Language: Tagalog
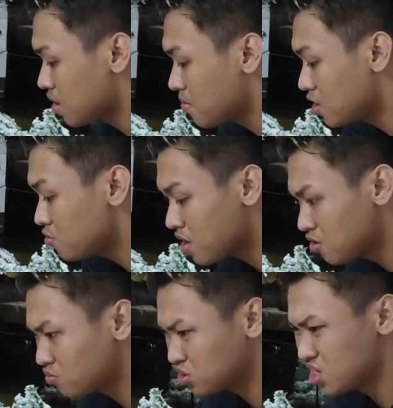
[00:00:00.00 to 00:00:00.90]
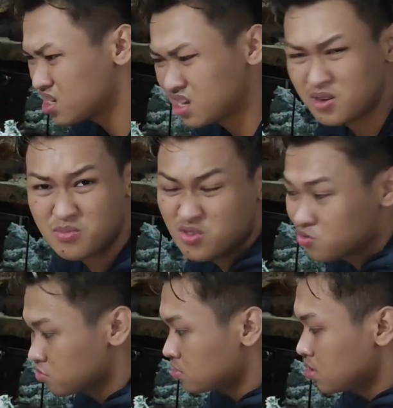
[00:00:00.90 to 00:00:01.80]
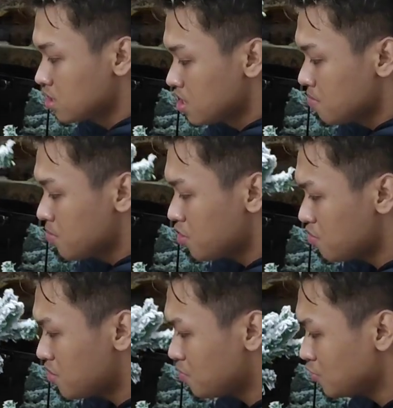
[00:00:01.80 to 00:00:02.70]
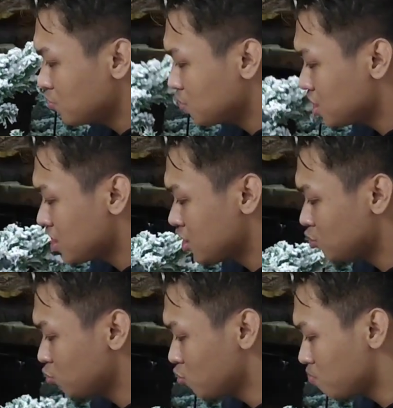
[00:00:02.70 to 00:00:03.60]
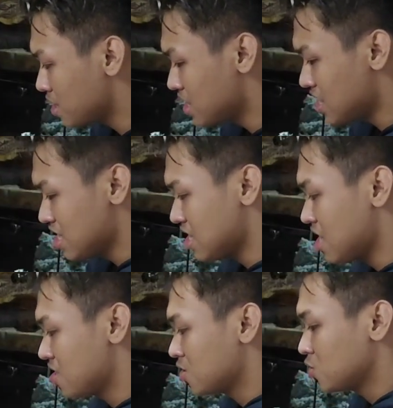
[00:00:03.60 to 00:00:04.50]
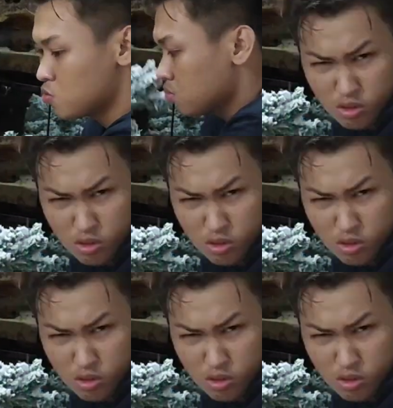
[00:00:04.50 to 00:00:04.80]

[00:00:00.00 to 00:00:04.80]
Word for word: Na mano-mano mo siyang, alam mo yun, mano-mano mo siyang itutumba na ganyan.